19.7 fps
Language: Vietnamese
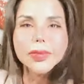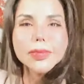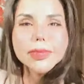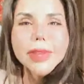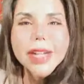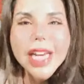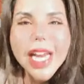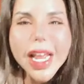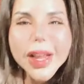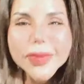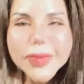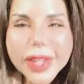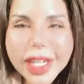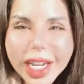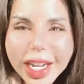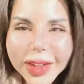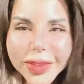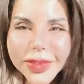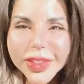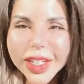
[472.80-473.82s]
mê lem mê
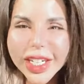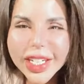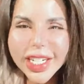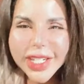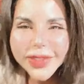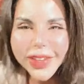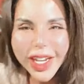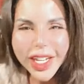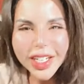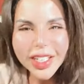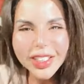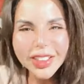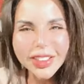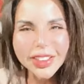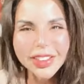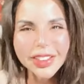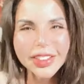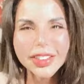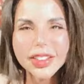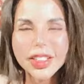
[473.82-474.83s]
lem là gì bé
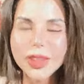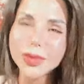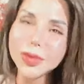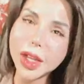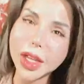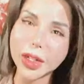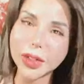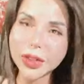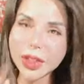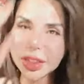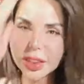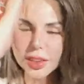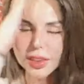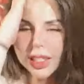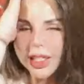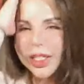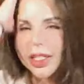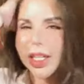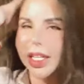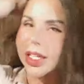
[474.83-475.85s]
chị không hiểu nữa
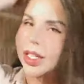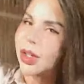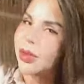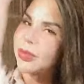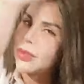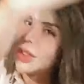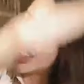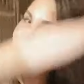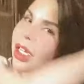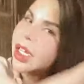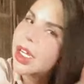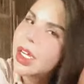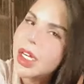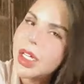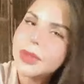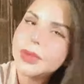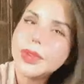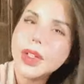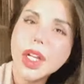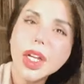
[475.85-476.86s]
chị cũng
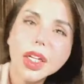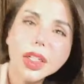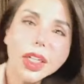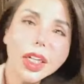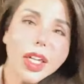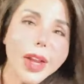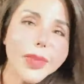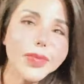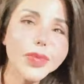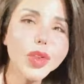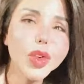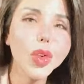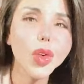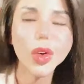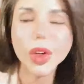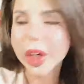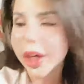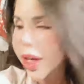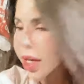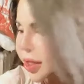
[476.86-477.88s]
uh, đứt em
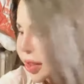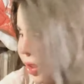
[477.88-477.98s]
chua rồi đó